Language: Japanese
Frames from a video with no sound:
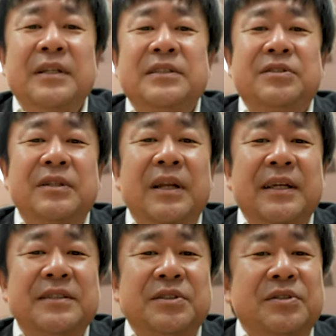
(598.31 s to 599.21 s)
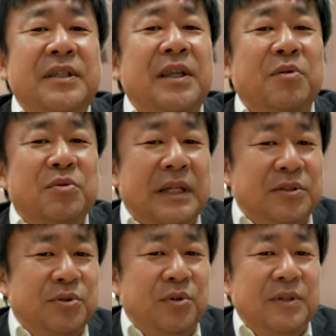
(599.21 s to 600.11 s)
作れるだけ作っててこんな
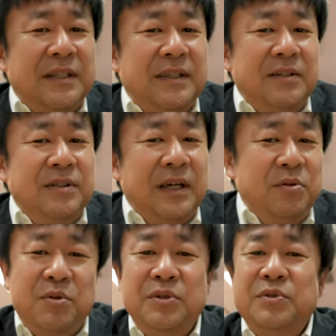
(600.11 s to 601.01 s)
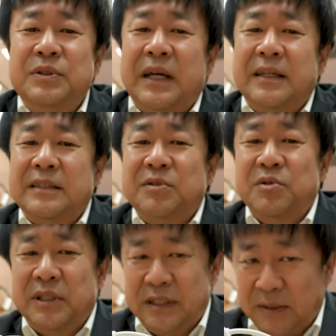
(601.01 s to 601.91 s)
状況になってるんだよというふうな話
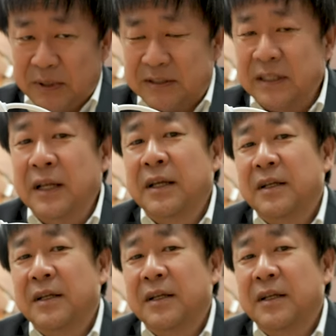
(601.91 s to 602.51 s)
を聞いてます。